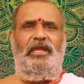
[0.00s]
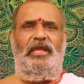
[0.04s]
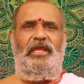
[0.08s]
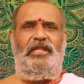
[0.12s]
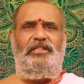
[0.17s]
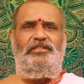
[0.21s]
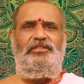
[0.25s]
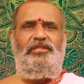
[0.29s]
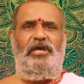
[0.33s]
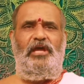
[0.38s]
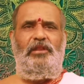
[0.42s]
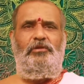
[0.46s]

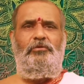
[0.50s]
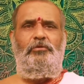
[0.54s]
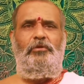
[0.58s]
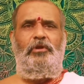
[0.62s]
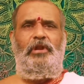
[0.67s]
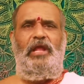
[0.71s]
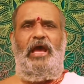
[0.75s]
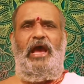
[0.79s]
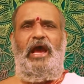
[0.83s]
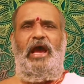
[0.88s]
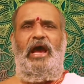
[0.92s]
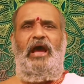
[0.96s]
ఇద్దరు
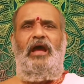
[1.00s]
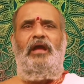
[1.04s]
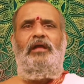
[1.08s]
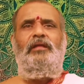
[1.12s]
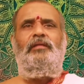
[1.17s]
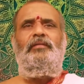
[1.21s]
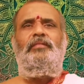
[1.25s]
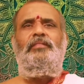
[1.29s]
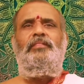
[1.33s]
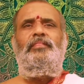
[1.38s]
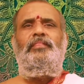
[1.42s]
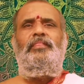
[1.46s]
కూడా
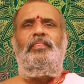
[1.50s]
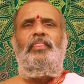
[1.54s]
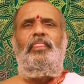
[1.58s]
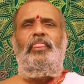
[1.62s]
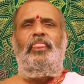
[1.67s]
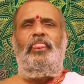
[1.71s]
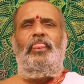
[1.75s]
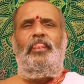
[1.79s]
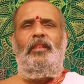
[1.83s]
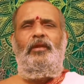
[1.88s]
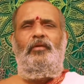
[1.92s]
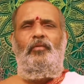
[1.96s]

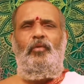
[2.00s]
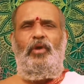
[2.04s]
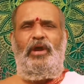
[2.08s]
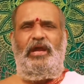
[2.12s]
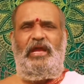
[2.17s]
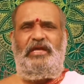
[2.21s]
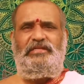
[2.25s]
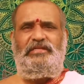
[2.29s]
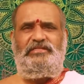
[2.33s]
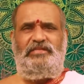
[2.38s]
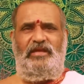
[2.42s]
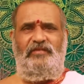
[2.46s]

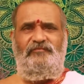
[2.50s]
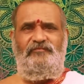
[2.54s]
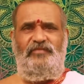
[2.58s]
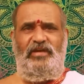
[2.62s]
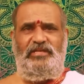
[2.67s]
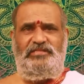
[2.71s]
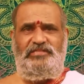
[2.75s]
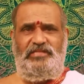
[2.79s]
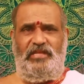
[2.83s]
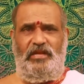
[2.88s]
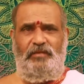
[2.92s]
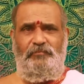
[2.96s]
ఒక
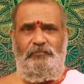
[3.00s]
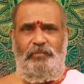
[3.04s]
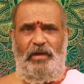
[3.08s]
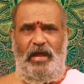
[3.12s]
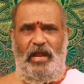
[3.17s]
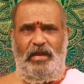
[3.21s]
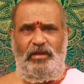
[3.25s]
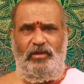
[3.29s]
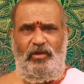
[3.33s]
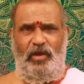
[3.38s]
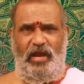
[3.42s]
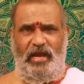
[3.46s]
సంవత్సరం
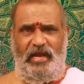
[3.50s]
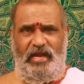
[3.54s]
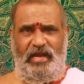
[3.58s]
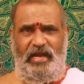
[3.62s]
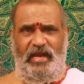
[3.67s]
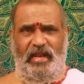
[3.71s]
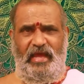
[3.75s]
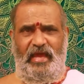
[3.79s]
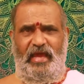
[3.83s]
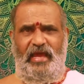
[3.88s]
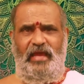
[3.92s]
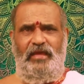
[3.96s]
పాటు
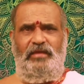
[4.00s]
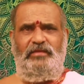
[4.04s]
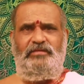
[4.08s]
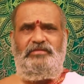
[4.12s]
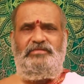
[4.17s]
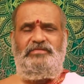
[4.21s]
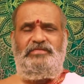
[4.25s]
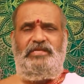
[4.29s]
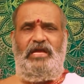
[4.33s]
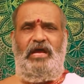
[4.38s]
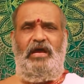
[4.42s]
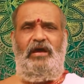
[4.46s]
అక్కడే
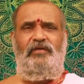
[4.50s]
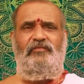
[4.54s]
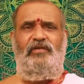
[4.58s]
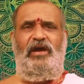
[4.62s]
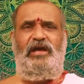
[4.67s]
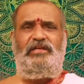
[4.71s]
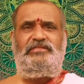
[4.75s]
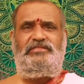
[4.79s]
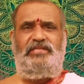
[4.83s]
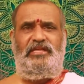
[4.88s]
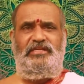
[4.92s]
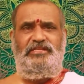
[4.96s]

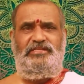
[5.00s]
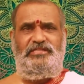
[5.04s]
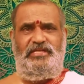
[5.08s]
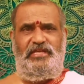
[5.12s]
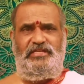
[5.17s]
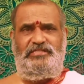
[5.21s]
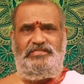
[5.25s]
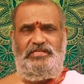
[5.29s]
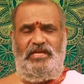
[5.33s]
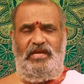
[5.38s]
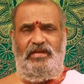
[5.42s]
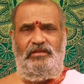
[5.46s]
సహవాసం
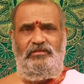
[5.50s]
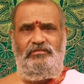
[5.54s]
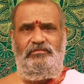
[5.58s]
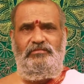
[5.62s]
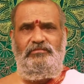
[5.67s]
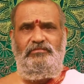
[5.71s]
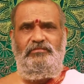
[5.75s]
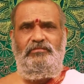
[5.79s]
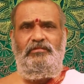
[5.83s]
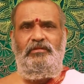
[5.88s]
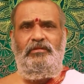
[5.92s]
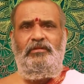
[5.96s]
చేశారు
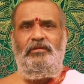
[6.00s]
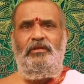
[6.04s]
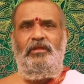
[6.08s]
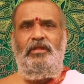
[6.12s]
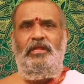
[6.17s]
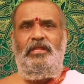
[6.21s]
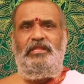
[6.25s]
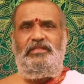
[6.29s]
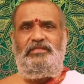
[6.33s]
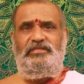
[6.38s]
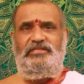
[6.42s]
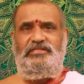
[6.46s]

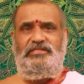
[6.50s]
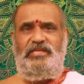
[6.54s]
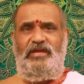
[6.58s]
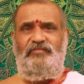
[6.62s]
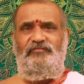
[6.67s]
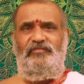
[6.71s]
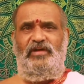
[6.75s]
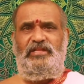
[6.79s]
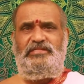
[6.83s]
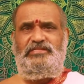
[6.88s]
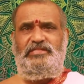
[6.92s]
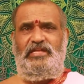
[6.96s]

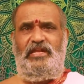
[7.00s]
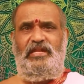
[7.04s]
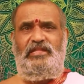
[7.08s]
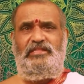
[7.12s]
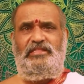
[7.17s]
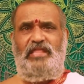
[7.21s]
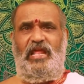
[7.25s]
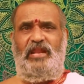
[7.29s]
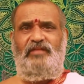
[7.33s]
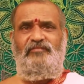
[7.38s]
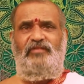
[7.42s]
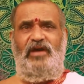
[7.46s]
సంవత్సరం
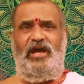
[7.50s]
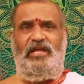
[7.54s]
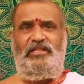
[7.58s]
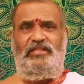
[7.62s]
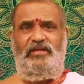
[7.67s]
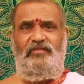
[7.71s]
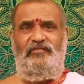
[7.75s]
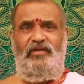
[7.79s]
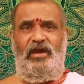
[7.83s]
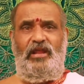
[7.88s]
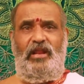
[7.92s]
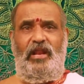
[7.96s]
తర్వాత
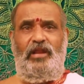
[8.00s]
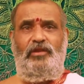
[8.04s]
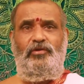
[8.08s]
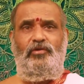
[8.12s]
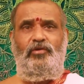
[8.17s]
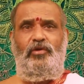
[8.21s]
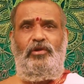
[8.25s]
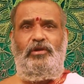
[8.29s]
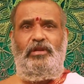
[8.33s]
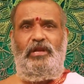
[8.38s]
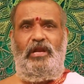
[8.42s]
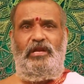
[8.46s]
వారు
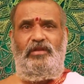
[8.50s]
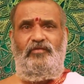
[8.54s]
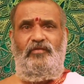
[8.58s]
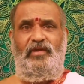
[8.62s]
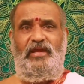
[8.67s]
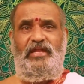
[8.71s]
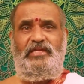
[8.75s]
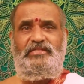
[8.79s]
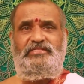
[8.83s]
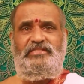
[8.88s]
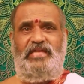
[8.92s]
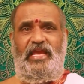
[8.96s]

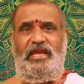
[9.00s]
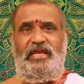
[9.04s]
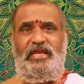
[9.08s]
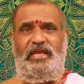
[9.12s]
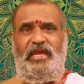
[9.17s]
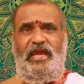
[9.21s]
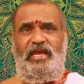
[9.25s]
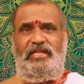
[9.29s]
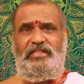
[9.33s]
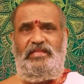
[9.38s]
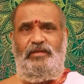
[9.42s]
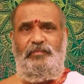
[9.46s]
అనుకున్నటువంటి
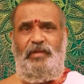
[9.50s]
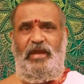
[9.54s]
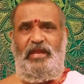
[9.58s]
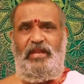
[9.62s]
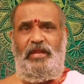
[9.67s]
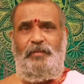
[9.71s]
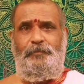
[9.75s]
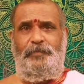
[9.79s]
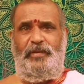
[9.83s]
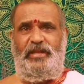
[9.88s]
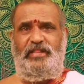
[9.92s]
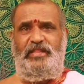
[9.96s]

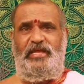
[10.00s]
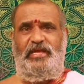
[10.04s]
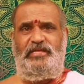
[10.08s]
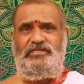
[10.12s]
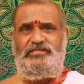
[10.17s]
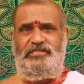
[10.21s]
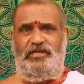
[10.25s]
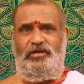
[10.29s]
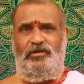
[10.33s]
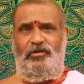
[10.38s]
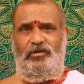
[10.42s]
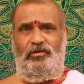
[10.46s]
సంకేతమైన
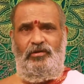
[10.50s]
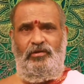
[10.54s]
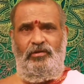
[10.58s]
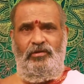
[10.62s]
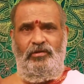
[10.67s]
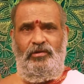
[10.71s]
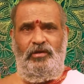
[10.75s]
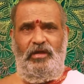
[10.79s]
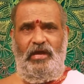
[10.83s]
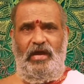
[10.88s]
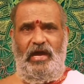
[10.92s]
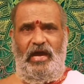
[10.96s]
ప్రదేశం
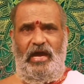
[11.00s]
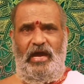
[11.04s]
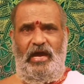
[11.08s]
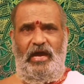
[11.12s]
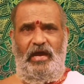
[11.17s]
ఆ